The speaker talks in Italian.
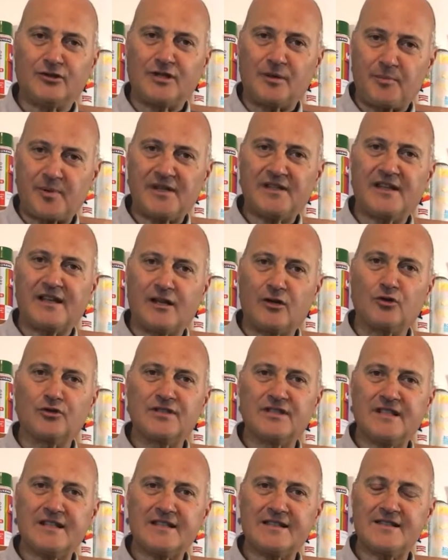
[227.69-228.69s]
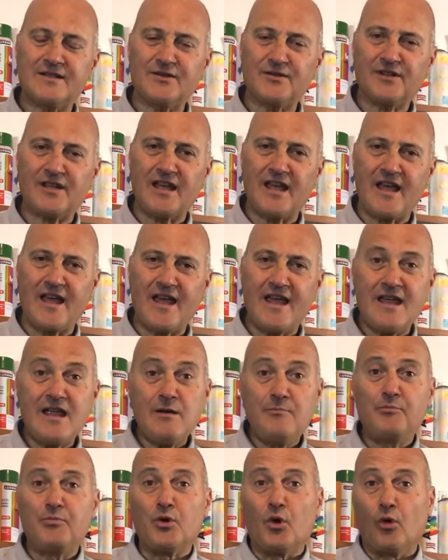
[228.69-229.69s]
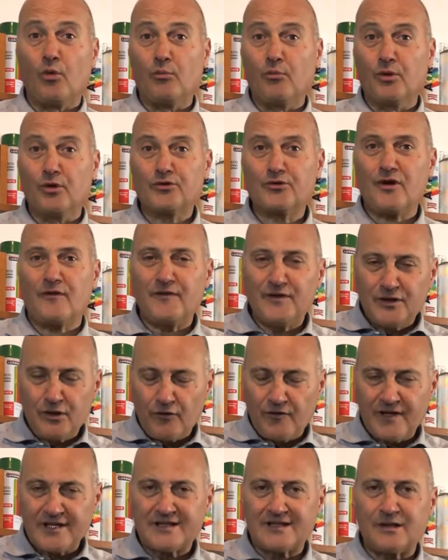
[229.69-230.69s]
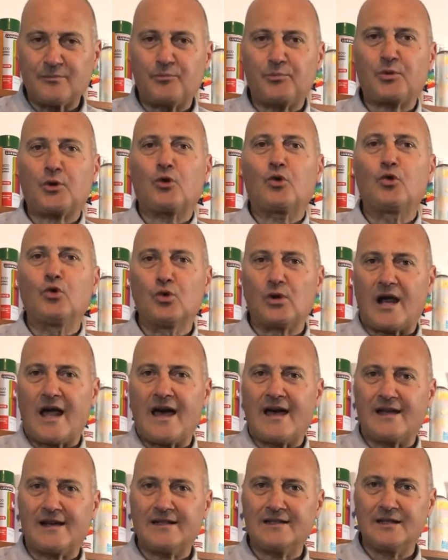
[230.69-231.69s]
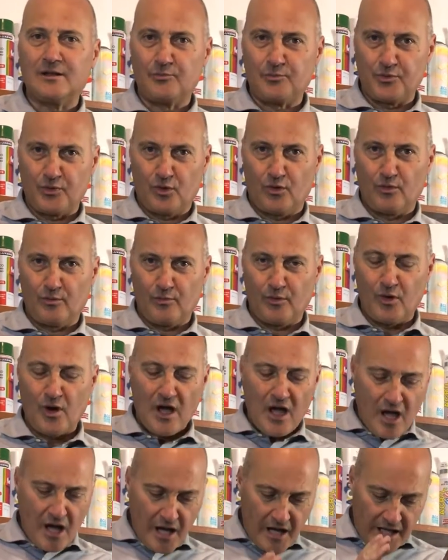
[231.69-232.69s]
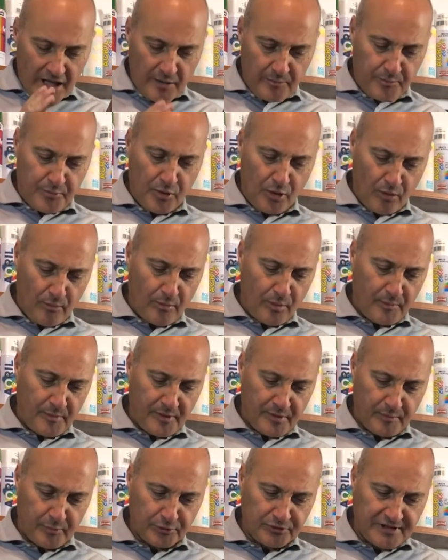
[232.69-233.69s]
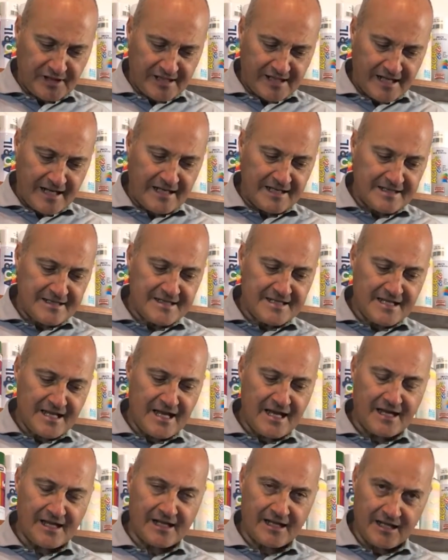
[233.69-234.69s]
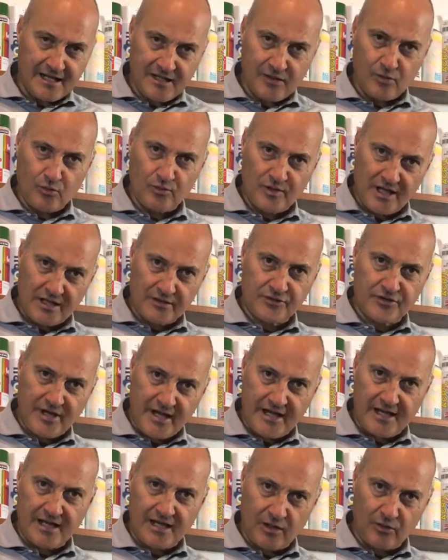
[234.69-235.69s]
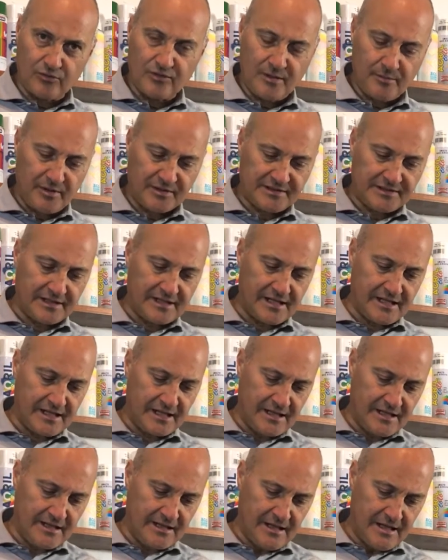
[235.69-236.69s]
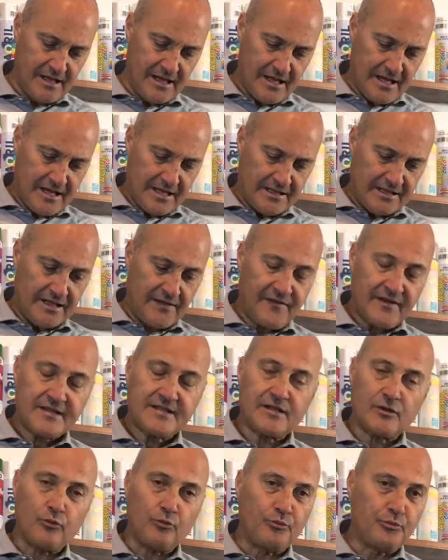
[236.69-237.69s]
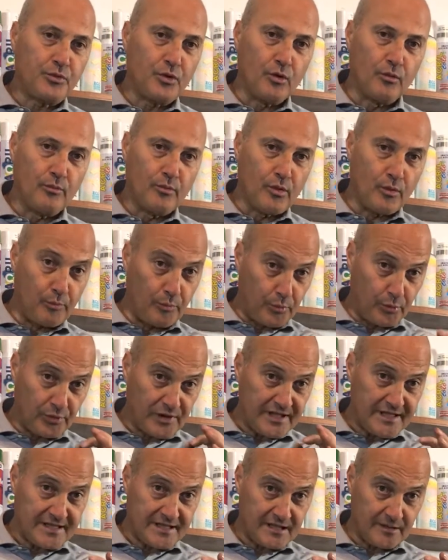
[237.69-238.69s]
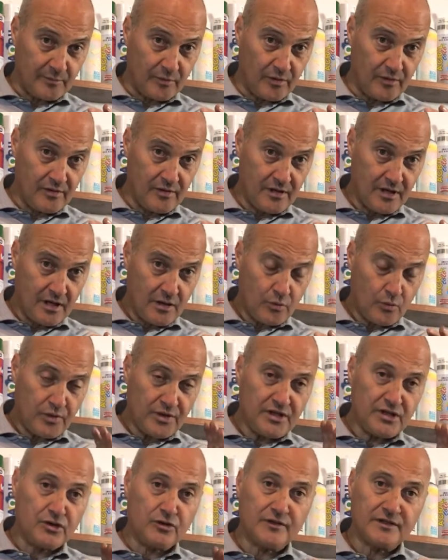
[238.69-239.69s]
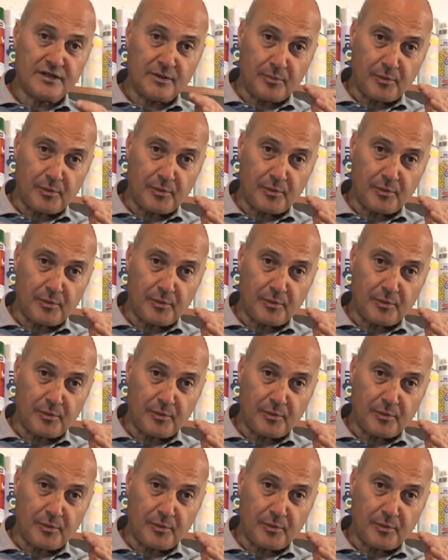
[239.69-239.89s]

da prendere in considerazione è il piombo, cioè vi dovete procurare del piombo. Il piombo per poter realizzare una cella, una batteria, deve essere un piombo purissimo, quindi dovete